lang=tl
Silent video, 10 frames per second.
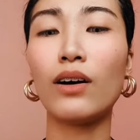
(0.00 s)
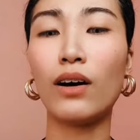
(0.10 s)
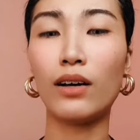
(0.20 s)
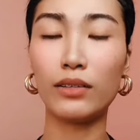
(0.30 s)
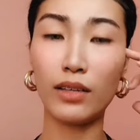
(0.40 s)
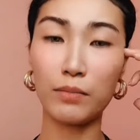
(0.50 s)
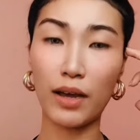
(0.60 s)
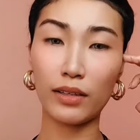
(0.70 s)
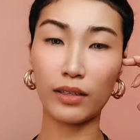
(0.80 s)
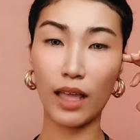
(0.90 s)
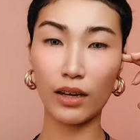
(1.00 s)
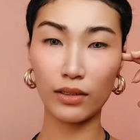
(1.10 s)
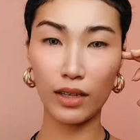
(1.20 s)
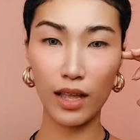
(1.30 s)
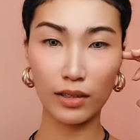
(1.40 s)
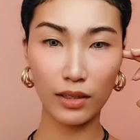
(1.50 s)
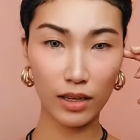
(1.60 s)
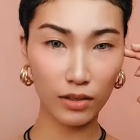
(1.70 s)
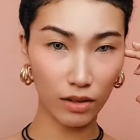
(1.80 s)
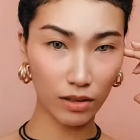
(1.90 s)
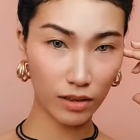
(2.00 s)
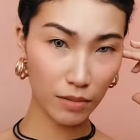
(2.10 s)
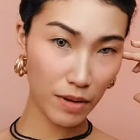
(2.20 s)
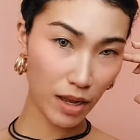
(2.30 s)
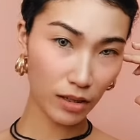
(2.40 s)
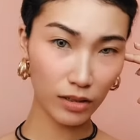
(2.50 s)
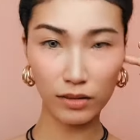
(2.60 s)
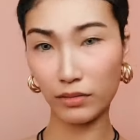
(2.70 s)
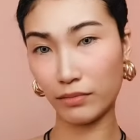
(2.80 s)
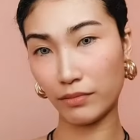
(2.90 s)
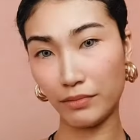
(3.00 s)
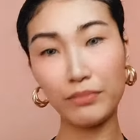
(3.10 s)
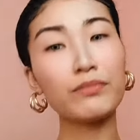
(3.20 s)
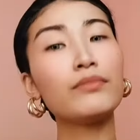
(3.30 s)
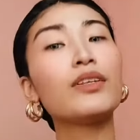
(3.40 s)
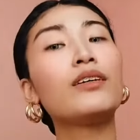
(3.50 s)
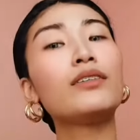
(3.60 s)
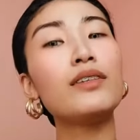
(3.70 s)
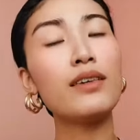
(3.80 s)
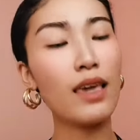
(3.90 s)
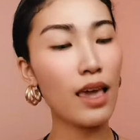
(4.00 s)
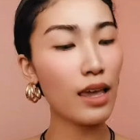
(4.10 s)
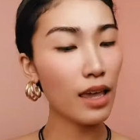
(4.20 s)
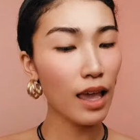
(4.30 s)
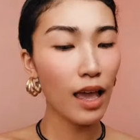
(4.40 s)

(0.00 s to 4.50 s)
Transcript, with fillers: Oh, 'di ba? Itatago na natin. Oh, 'di ba? Um. Hmm. Sige.